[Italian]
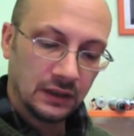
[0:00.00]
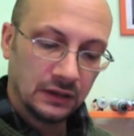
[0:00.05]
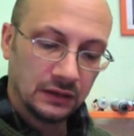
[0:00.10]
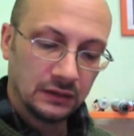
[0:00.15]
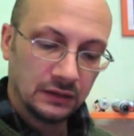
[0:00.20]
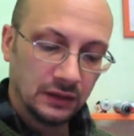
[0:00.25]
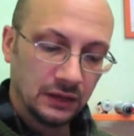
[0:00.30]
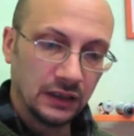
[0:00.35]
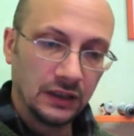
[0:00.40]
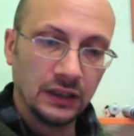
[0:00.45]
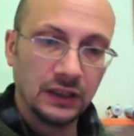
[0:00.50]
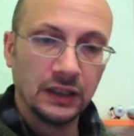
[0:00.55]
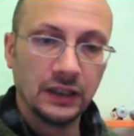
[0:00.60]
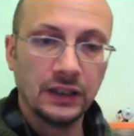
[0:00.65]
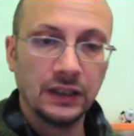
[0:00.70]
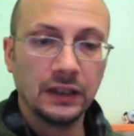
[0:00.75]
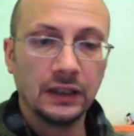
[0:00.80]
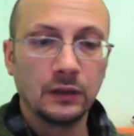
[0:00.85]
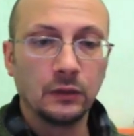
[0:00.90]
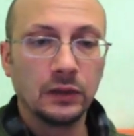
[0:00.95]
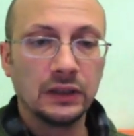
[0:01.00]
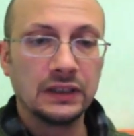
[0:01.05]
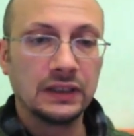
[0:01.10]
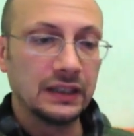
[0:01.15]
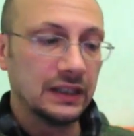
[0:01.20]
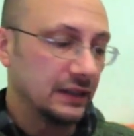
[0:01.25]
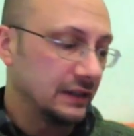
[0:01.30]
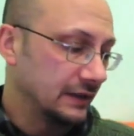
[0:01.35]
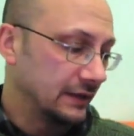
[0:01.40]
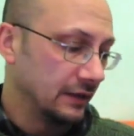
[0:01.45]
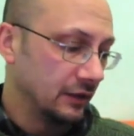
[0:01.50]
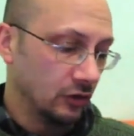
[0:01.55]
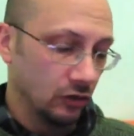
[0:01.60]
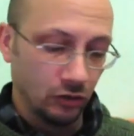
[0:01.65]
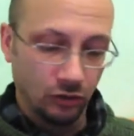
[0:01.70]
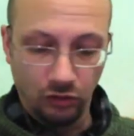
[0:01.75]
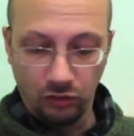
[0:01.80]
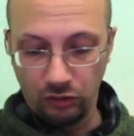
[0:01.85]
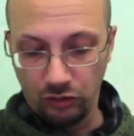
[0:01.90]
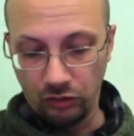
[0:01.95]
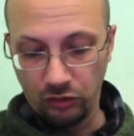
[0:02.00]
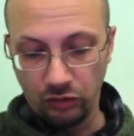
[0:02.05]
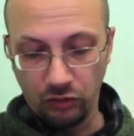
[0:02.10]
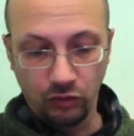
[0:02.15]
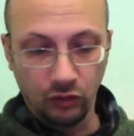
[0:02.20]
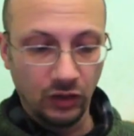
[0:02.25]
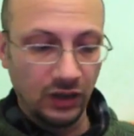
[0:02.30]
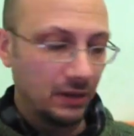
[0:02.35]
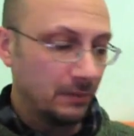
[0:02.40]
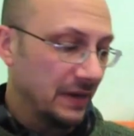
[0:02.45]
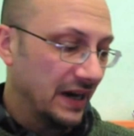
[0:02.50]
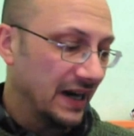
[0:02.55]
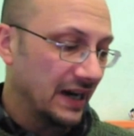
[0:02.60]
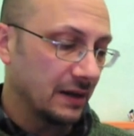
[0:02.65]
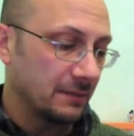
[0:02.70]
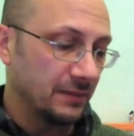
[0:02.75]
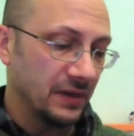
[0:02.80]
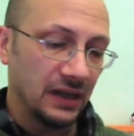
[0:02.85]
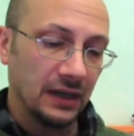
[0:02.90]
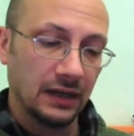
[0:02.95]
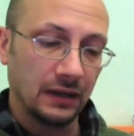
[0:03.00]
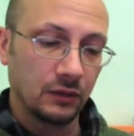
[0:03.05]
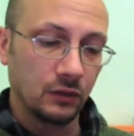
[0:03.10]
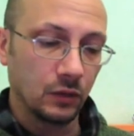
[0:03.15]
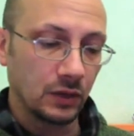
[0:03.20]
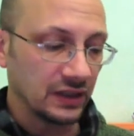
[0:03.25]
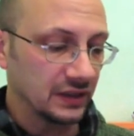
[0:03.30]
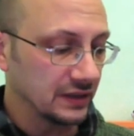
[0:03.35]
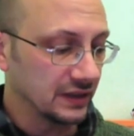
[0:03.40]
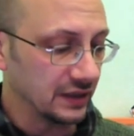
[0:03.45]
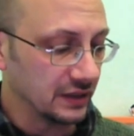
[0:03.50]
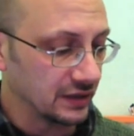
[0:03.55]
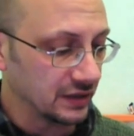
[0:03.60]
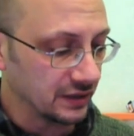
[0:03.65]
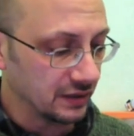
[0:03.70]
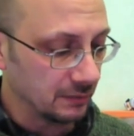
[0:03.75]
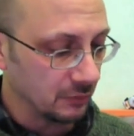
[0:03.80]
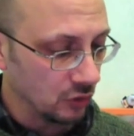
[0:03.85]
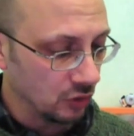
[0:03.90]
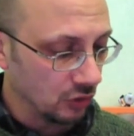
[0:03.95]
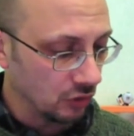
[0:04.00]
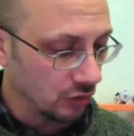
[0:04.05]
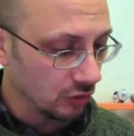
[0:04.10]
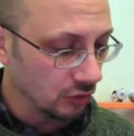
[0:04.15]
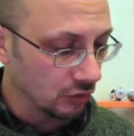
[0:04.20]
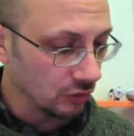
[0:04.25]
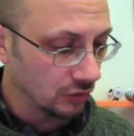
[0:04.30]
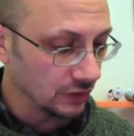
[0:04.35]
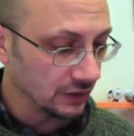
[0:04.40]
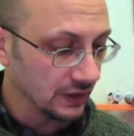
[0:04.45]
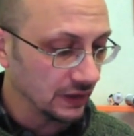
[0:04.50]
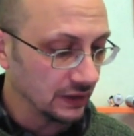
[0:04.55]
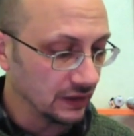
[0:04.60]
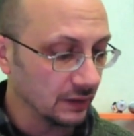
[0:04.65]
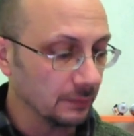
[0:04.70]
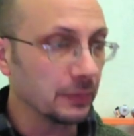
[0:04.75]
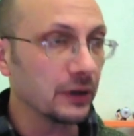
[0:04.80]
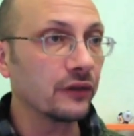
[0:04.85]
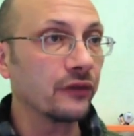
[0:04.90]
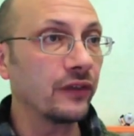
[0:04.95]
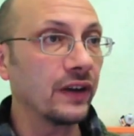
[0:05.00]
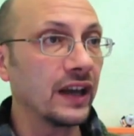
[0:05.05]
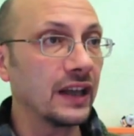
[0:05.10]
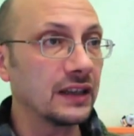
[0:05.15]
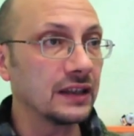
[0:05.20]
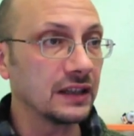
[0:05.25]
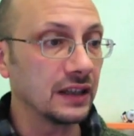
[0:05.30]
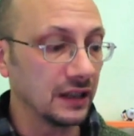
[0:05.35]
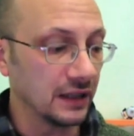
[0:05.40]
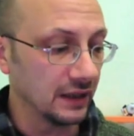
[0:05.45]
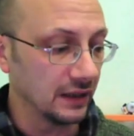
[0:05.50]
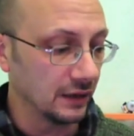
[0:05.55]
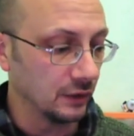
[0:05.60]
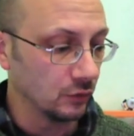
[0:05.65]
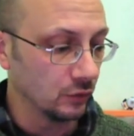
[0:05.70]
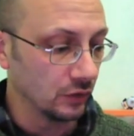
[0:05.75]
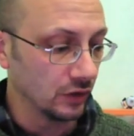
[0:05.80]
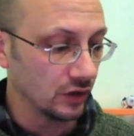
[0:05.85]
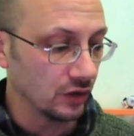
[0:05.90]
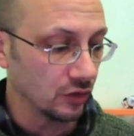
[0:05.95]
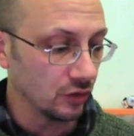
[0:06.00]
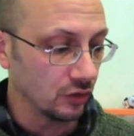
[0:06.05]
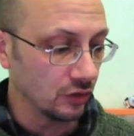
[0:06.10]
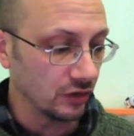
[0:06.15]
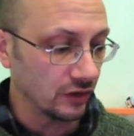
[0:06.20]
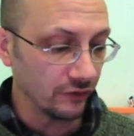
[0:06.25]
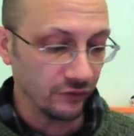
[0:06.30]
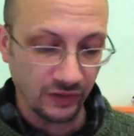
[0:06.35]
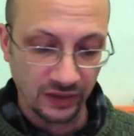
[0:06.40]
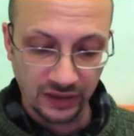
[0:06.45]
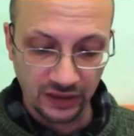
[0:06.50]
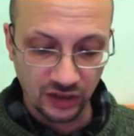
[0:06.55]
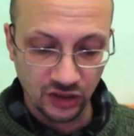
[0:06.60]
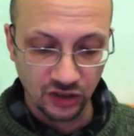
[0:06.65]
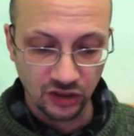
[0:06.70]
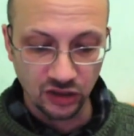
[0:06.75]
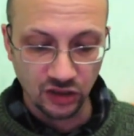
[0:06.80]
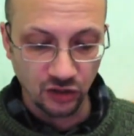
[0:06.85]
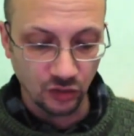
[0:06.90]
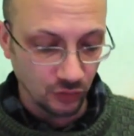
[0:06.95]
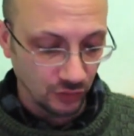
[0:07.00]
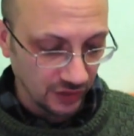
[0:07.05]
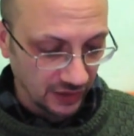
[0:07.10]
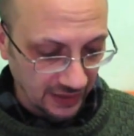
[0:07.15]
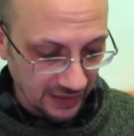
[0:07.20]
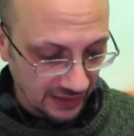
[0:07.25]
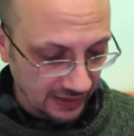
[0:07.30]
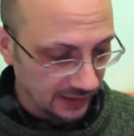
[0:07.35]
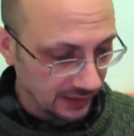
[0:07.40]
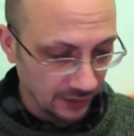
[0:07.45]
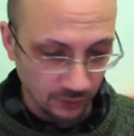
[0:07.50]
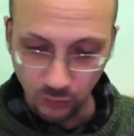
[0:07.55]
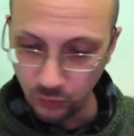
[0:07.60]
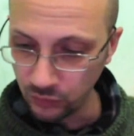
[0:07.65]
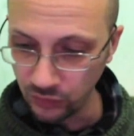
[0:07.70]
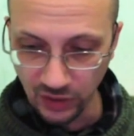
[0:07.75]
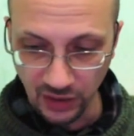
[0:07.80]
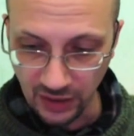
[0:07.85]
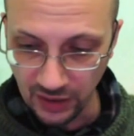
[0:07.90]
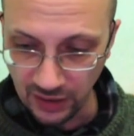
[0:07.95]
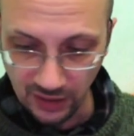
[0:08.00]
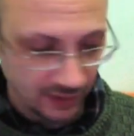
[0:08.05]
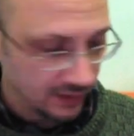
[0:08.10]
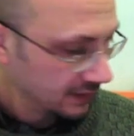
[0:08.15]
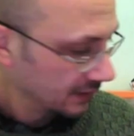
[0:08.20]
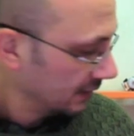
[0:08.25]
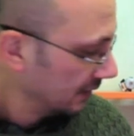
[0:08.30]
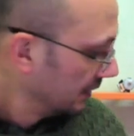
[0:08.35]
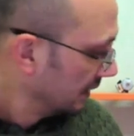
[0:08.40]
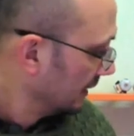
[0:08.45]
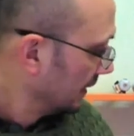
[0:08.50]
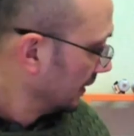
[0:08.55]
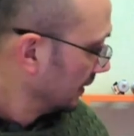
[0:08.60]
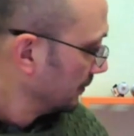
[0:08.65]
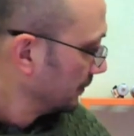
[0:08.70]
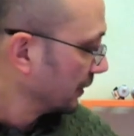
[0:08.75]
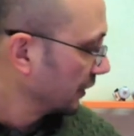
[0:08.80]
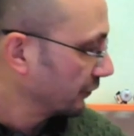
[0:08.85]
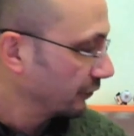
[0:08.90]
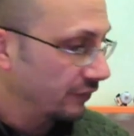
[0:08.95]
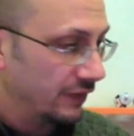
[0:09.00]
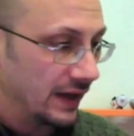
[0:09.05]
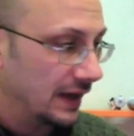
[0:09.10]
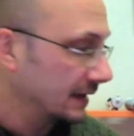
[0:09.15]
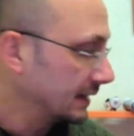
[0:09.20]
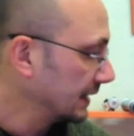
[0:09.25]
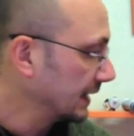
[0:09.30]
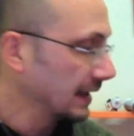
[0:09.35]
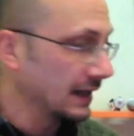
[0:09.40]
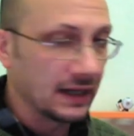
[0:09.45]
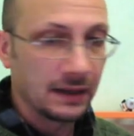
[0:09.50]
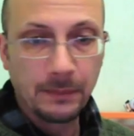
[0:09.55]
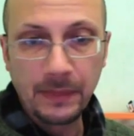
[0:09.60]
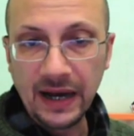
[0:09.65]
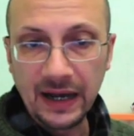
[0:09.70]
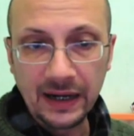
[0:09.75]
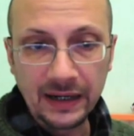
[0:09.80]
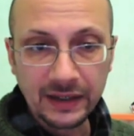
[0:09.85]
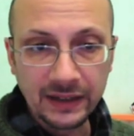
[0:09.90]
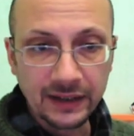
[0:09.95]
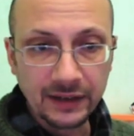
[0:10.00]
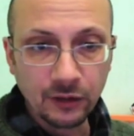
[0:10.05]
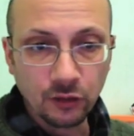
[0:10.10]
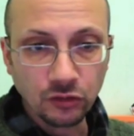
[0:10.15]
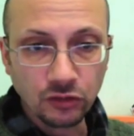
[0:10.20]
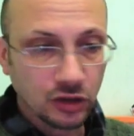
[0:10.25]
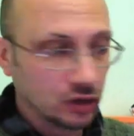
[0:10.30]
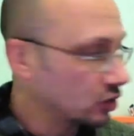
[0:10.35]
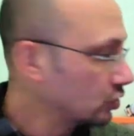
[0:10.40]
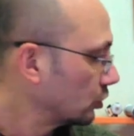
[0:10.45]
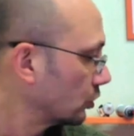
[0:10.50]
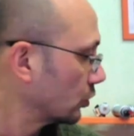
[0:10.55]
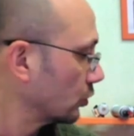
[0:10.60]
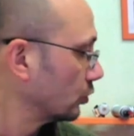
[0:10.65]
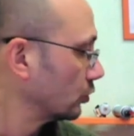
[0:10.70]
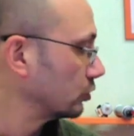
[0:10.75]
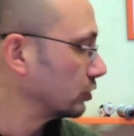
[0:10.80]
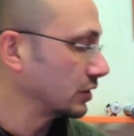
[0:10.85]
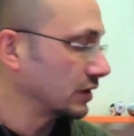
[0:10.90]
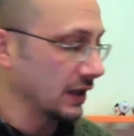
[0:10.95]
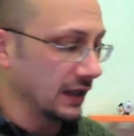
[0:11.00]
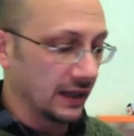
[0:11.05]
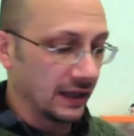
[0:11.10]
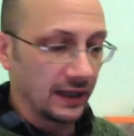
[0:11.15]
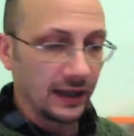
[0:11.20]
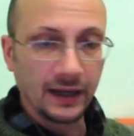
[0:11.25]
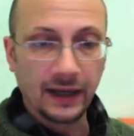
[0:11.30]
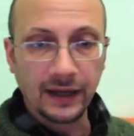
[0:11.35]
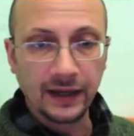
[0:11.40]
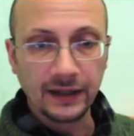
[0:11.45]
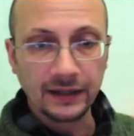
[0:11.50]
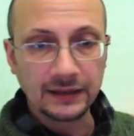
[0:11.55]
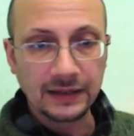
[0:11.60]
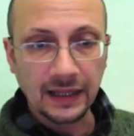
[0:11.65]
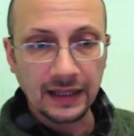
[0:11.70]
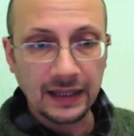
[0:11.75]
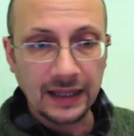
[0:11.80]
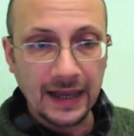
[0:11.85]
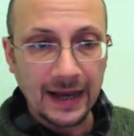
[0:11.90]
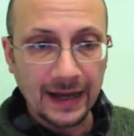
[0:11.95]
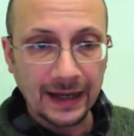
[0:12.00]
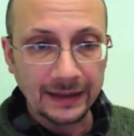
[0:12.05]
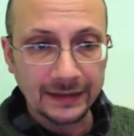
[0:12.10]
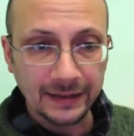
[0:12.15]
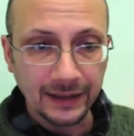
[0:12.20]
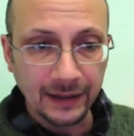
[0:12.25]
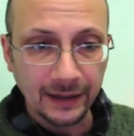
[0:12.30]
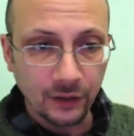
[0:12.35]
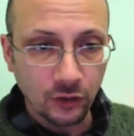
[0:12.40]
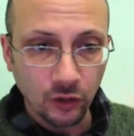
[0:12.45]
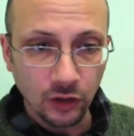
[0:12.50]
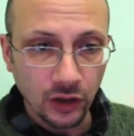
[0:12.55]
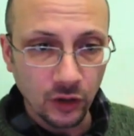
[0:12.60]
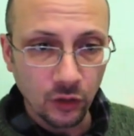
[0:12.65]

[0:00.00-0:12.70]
di quel tizio con la barba curatissimo, con i denti perfetti, l'unico che fa recensioni che ha le unghie perfette, le mani non distrutte, tagliate con le